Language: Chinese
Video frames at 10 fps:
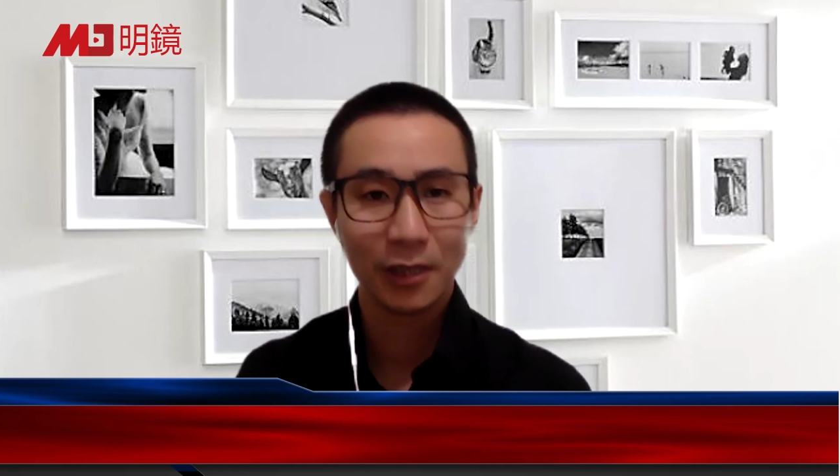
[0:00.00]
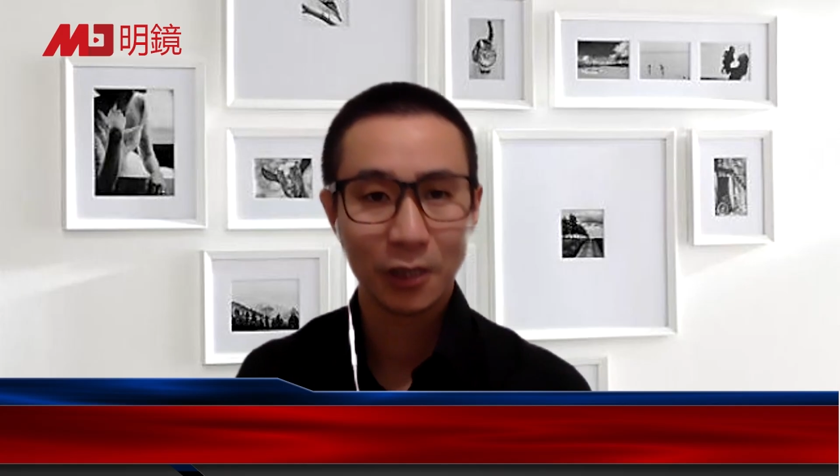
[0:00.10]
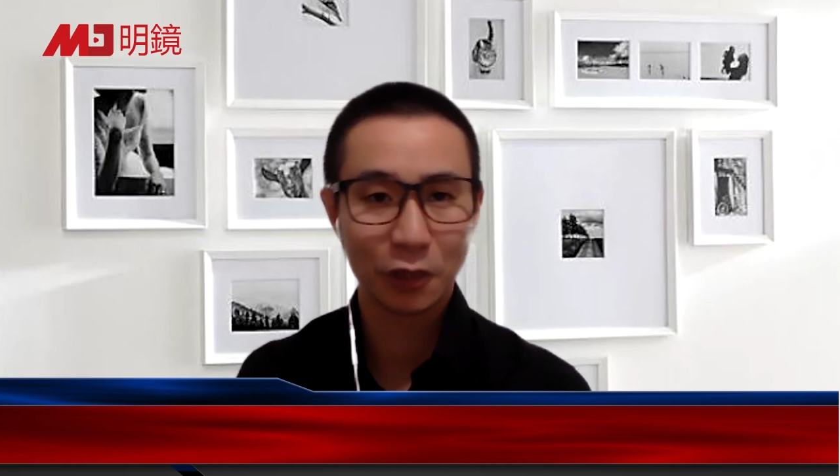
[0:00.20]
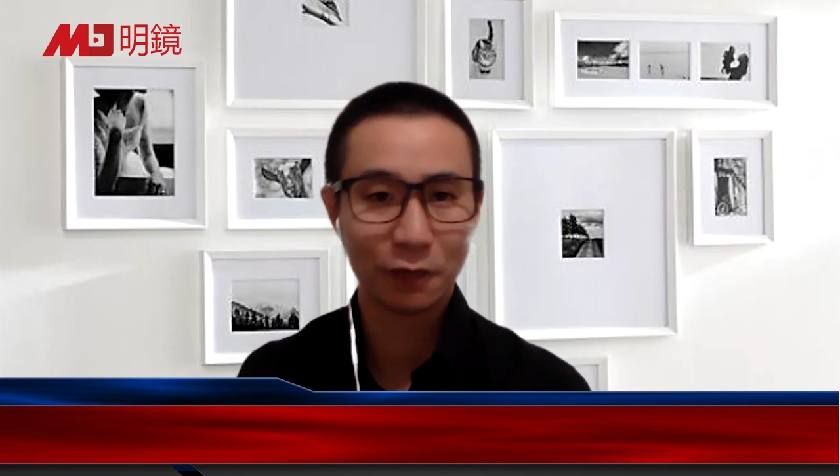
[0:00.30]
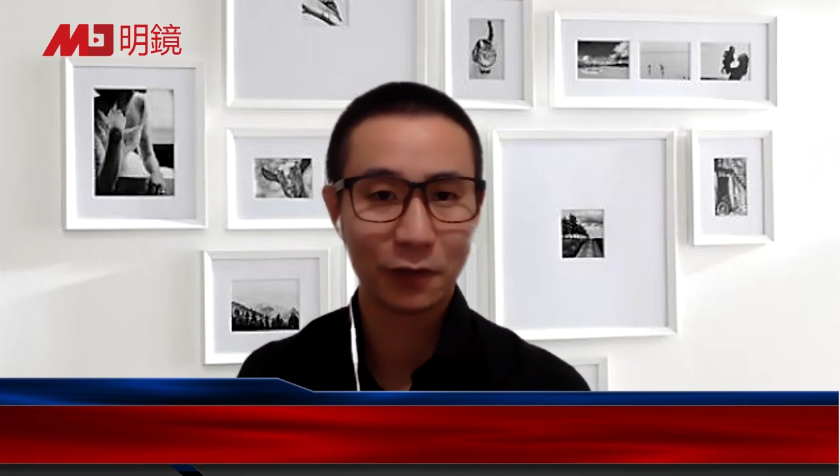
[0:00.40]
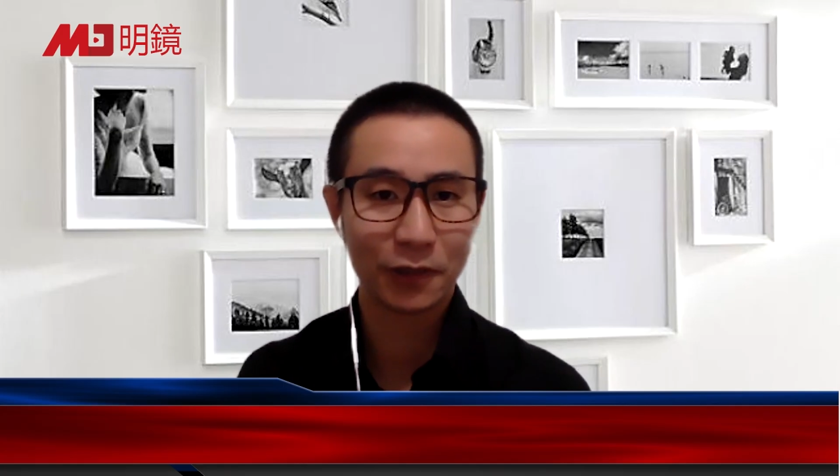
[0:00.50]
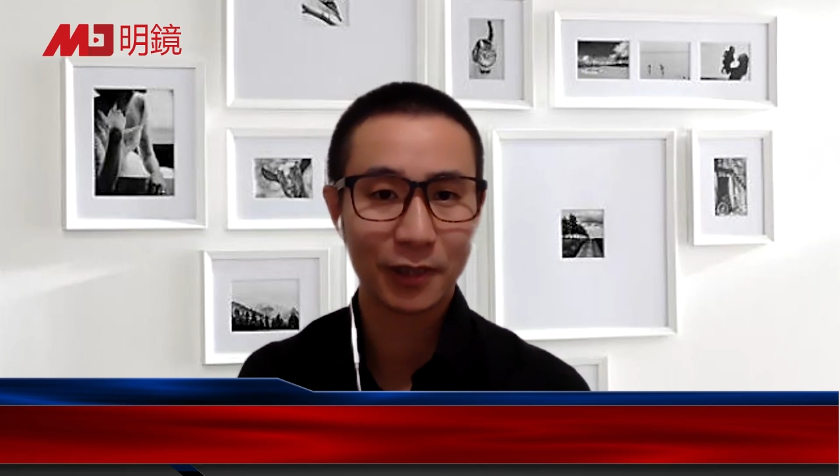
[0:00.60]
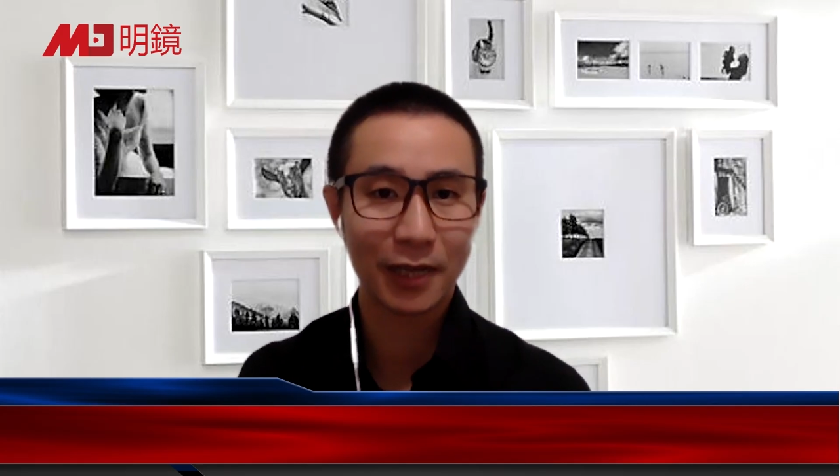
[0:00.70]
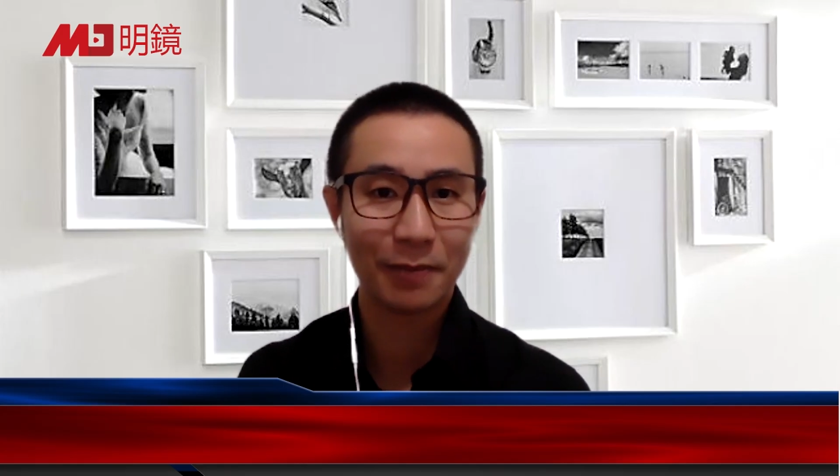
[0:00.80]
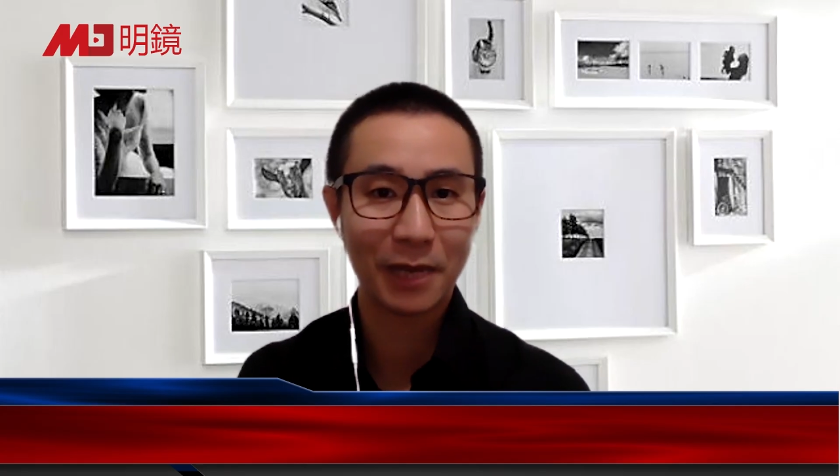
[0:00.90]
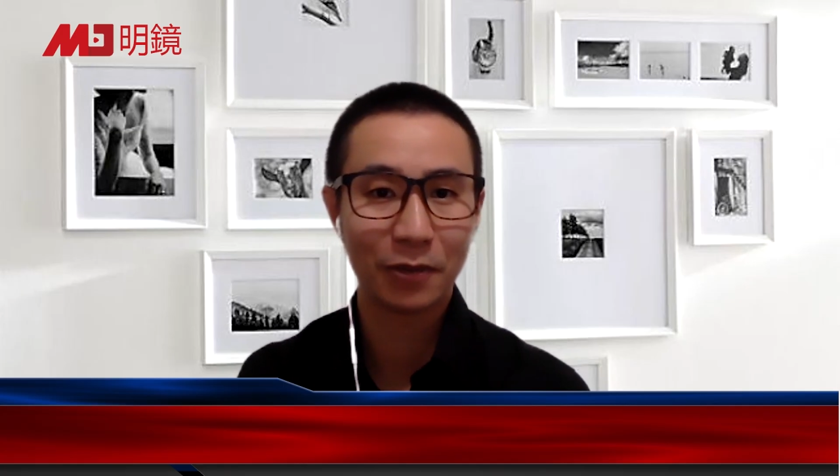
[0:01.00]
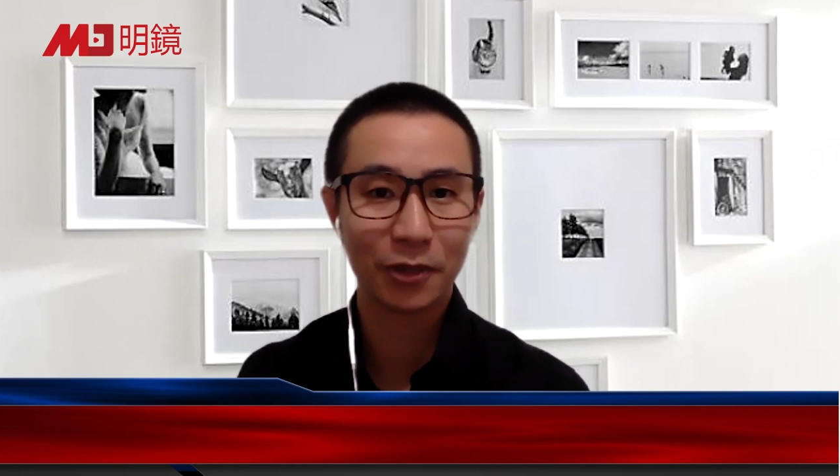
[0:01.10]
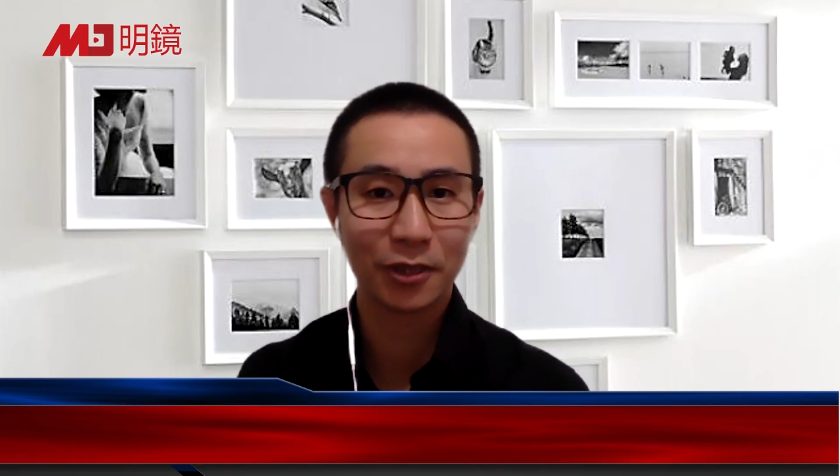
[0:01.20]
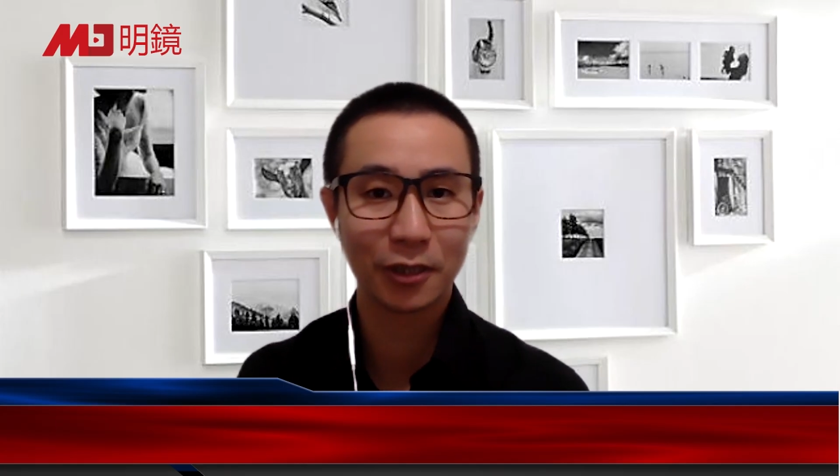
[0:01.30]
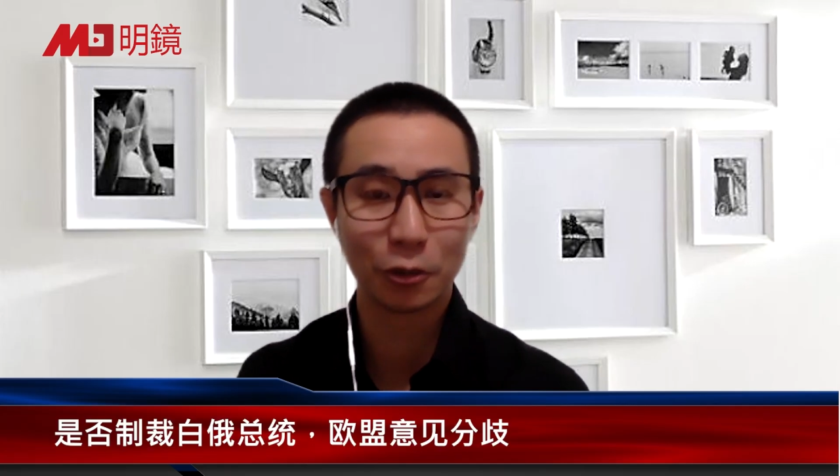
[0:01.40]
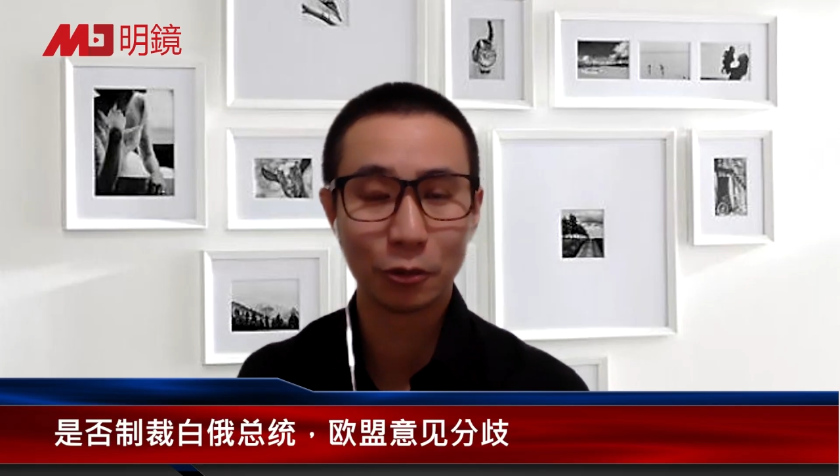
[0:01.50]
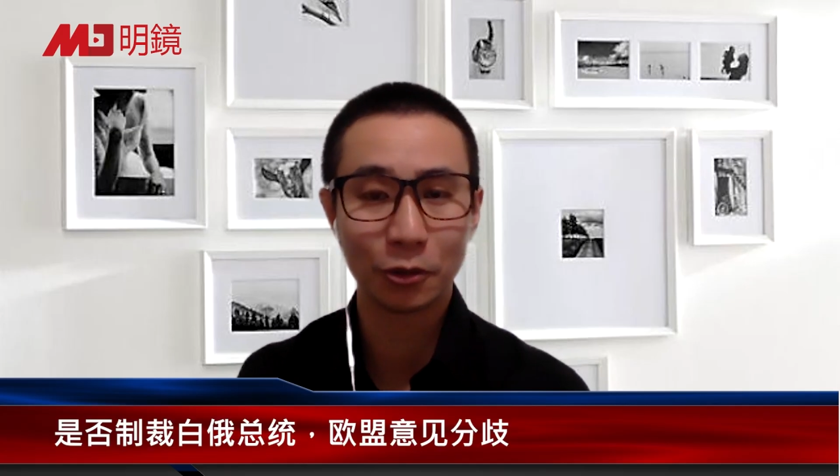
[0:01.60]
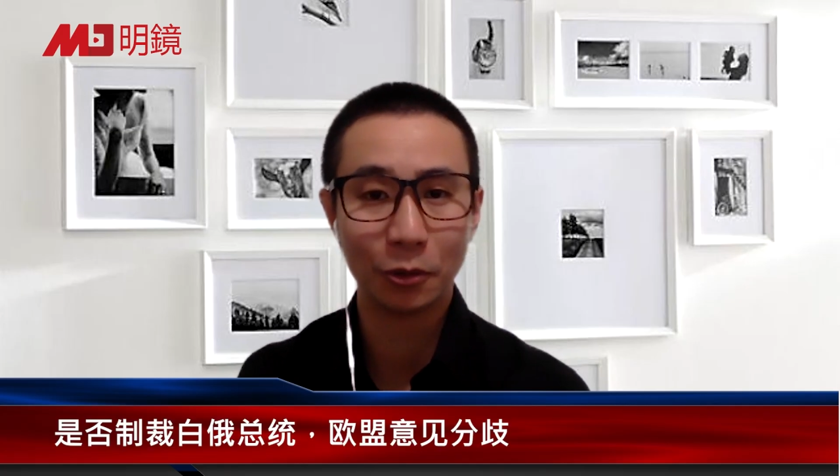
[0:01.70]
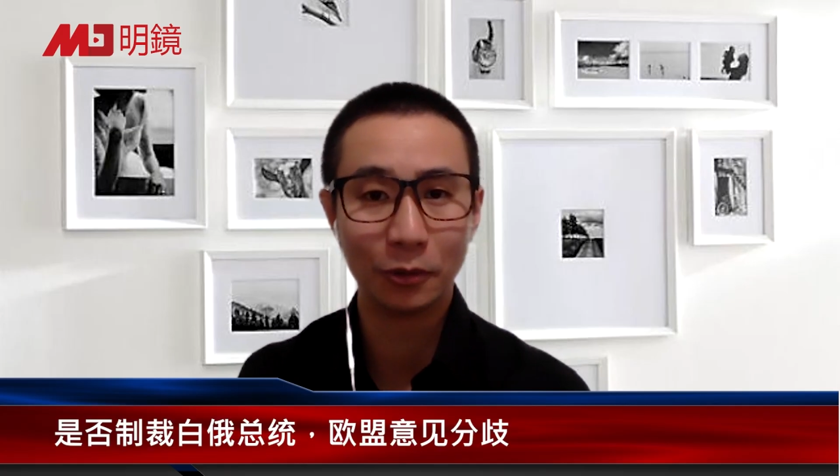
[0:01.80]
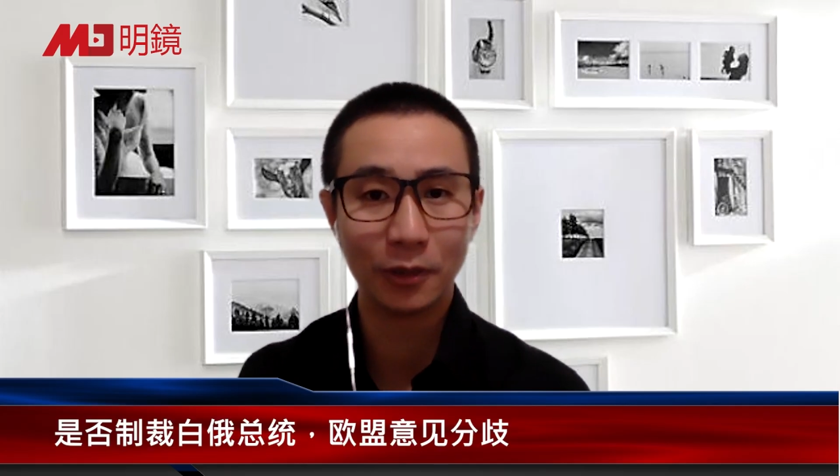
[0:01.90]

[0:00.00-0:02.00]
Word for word: 是否制裁白俄罗斯的总统，